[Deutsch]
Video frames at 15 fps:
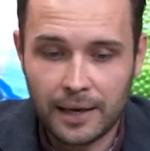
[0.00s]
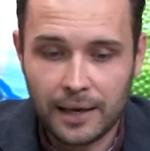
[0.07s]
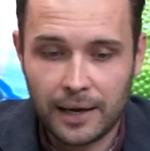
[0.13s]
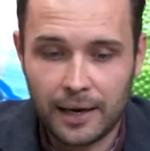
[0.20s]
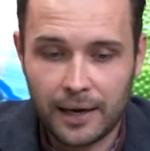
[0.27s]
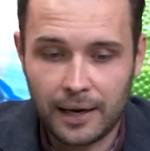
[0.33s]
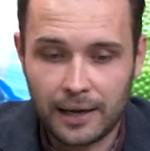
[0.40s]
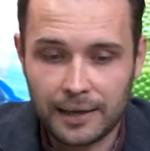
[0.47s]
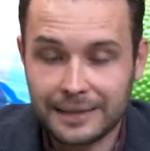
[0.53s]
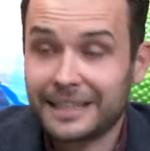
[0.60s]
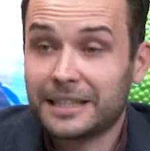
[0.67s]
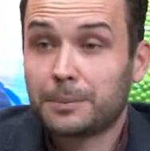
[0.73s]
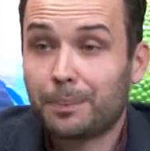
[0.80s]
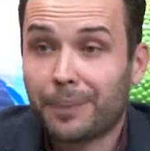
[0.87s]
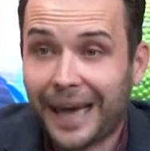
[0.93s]
Äh,
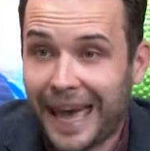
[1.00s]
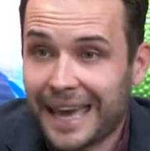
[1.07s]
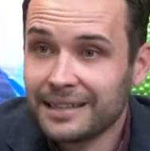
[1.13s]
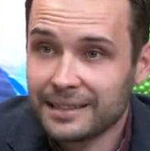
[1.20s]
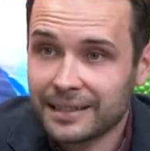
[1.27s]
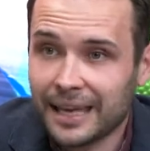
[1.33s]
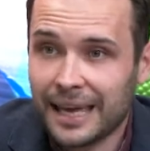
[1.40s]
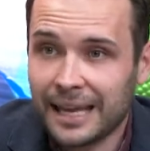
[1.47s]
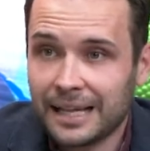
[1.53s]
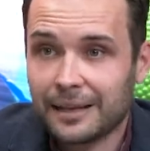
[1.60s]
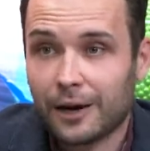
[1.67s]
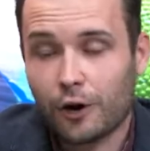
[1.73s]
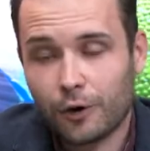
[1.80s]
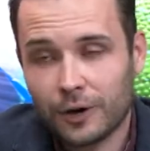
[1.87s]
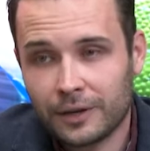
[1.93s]
das Preisgeld,
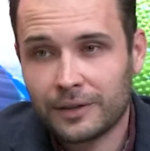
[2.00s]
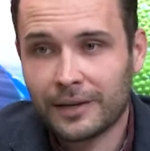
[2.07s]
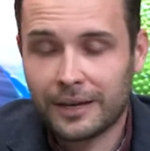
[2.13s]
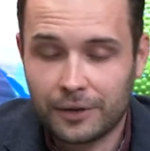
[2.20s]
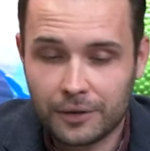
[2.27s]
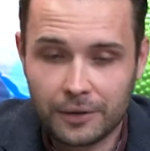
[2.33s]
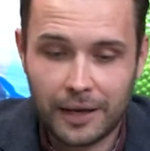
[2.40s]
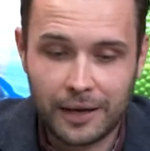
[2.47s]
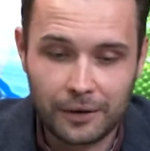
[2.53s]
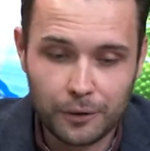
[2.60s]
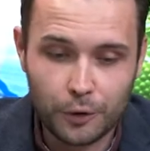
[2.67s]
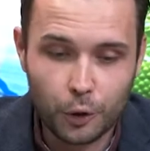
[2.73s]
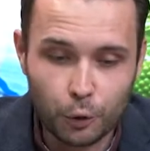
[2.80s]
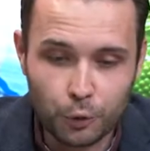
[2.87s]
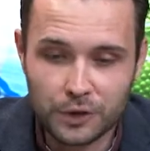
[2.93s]
auch ein, ein, ein
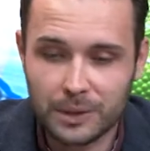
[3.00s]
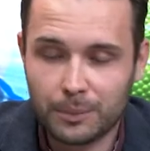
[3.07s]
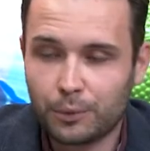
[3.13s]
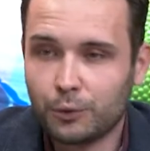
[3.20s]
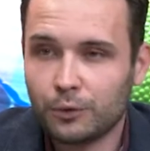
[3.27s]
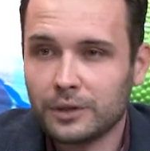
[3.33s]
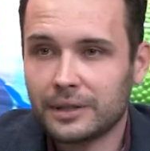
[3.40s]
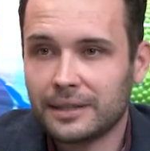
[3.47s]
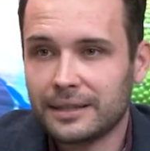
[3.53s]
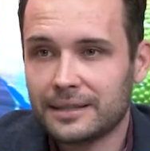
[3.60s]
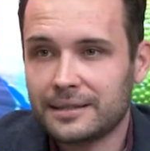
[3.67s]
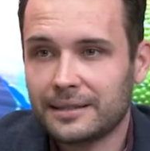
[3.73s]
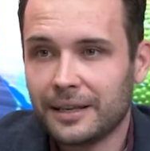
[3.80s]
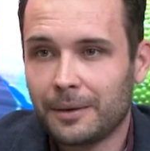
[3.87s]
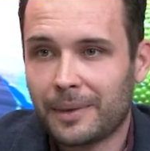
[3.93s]
großer Punkt
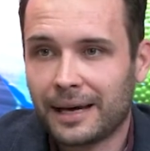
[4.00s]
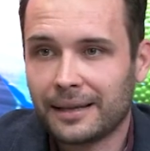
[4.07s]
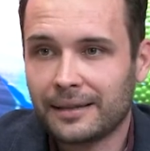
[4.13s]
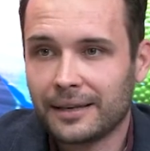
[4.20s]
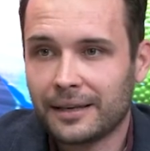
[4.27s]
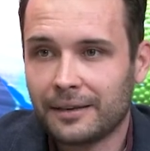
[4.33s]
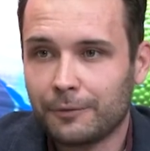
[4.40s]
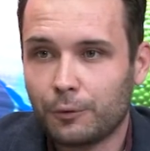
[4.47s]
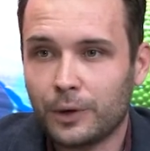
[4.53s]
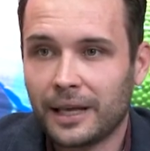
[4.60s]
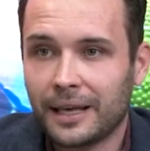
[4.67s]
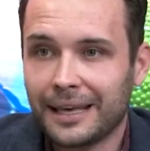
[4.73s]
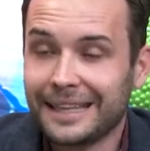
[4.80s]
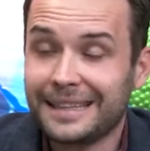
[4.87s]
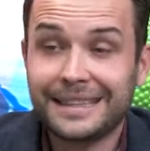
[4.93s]
diesen Thematiken,
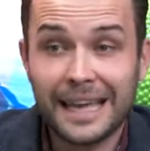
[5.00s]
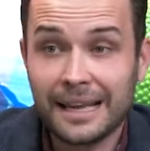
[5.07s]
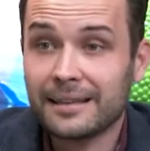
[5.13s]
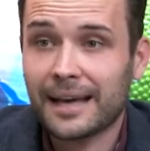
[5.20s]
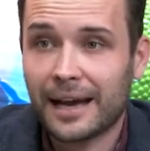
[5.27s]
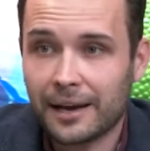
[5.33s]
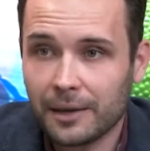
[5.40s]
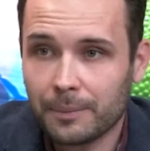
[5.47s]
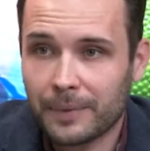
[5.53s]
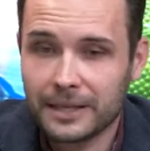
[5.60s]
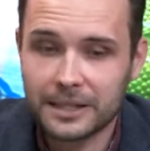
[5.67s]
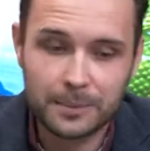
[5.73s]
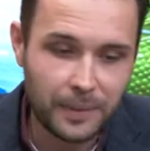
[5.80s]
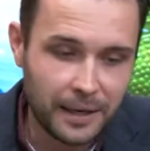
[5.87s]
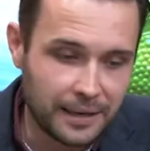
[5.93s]
wurde ident
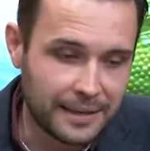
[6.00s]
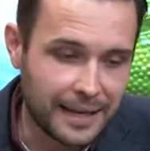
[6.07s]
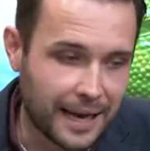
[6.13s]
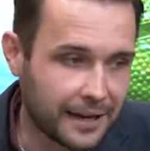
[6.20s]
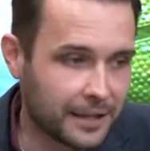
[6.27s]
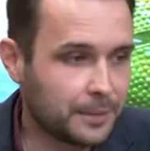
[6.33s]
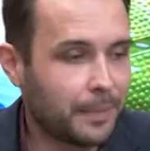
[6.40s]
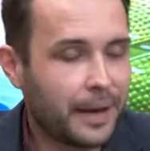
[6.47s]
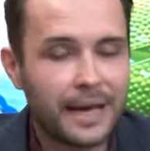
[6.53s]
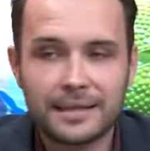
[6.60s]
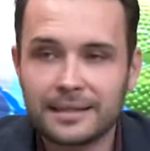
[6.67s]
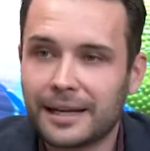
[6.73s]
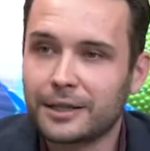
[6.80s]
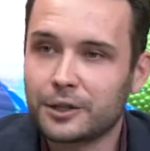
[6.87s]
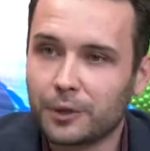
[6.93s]
angepasst bei den
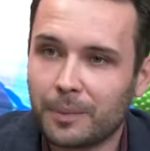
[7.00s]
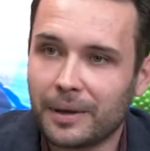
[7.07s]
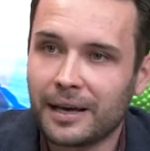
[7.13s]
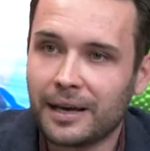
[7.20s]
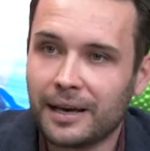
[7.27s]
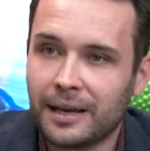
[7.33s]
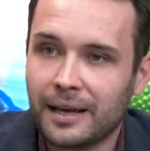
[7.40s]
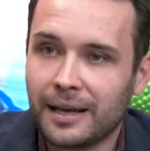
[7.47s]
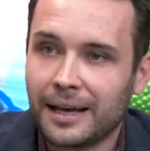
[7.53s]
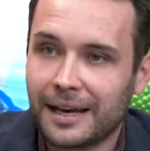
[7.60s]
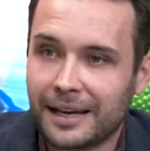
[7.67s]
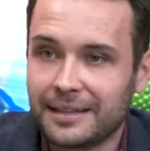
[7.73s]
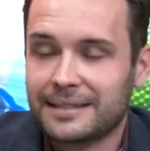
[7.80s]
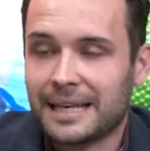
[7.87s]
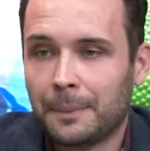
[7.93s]
Tagespreisen als auch bei den äh,
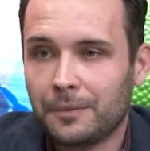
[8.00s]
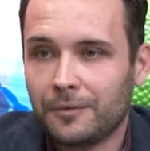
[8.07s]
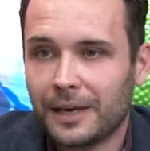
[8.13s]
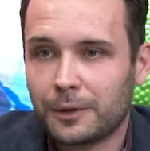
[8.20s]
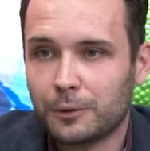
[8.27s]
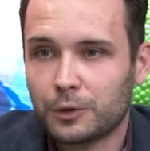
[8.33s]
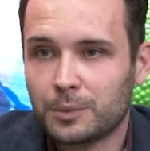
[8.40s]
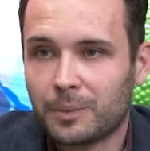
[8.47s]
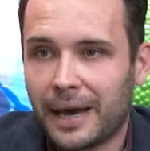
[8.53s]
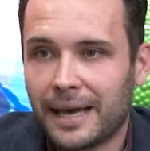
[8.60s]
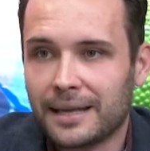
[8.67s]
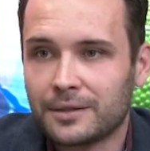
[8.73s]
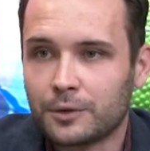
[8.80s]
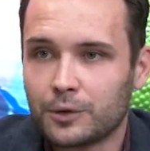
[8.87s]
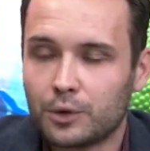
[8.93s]

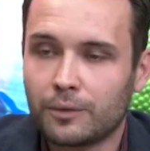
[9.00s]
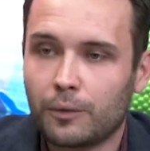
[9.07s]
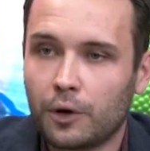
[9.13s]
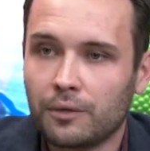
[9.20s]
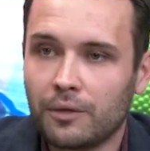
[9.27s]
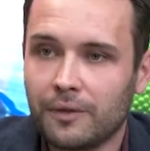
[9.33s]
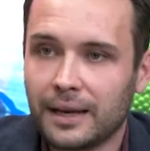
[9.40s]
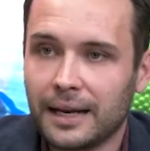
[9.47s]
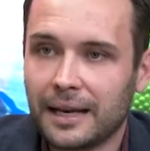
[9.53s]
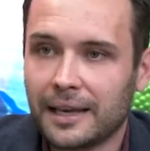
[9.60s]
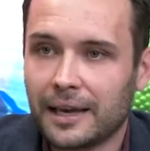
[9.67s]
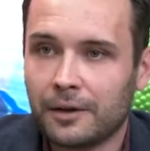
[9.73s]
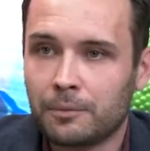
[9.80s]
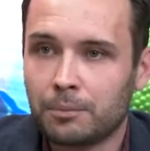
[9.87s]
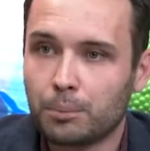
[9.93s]
Gesamtwertungspreisen. Und so wollen wir wirklich
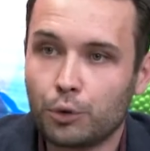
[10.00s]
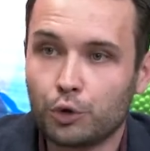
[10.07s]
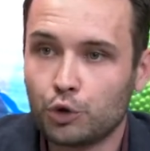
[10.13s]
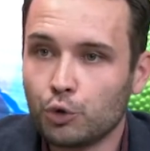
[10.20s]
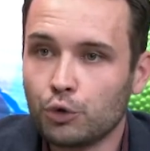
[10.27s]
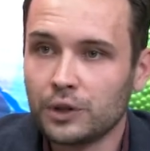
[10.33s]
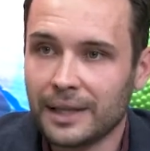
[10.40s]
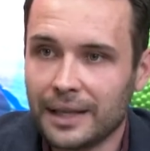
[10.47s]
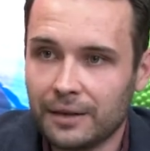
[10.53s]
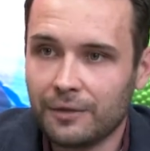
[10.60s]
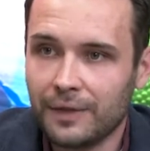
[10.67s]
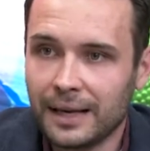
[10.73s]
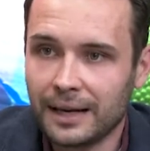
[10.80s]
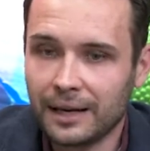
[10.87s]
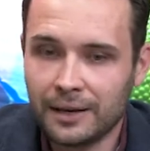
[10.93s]
ein Produkt
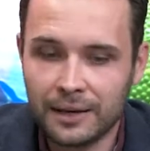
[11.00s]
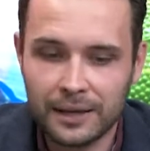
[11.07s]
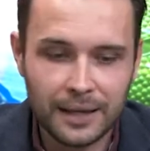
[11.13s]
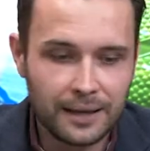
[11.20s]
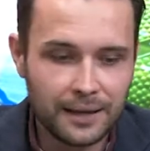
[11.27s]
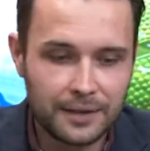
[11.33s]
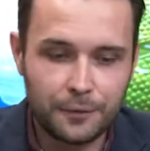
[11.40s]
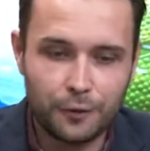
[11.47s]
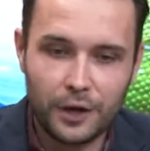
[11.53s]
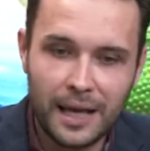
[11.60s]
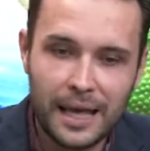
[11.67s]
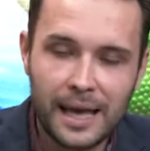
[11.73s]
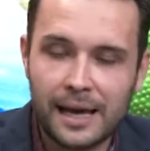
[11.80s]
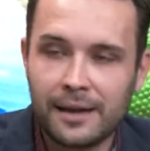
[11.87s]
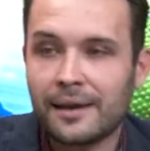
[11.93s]
entwickeln, das für die
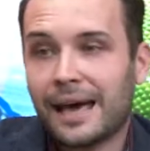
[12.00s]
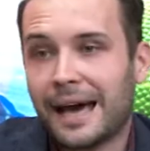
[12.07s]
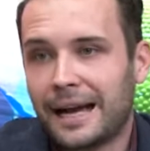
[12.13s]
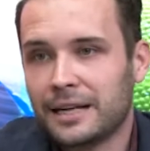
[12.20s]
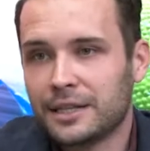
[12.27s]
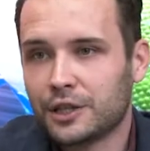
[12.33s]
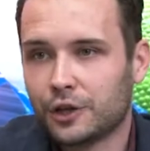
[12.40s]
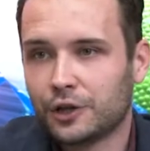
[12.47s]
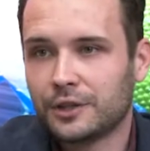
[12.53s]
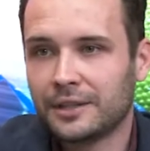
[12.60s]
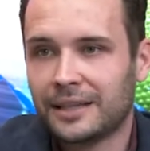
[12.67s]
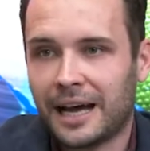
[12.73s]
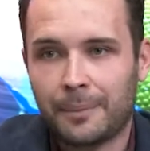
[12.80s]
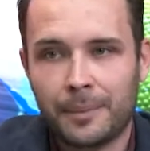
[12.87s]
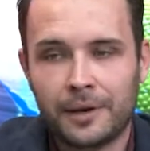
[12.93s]
Herren als auch die
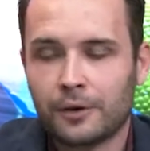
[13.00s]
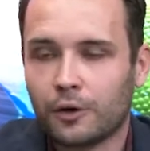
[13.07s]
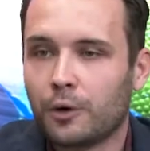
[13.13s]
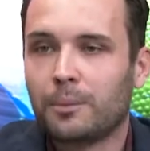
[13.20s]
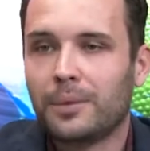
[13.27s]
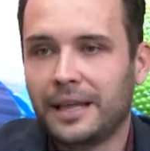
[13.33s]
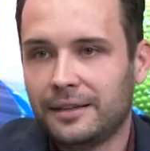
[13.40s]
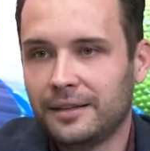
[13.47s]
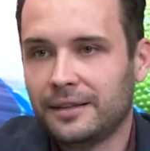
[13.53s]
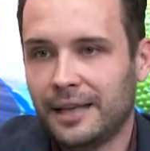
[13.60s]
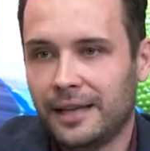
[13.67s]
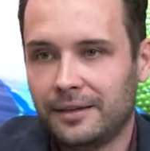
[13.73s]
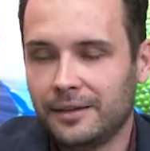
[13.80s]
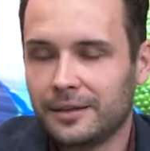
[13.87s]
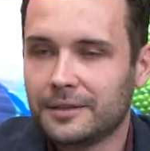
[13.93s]
Damen komplett
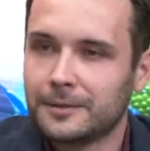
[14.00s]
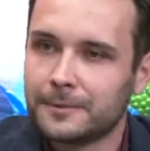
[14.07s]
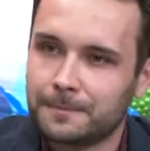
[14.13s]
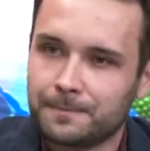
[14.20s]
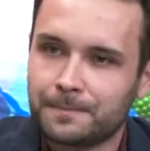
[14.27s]
ident ist.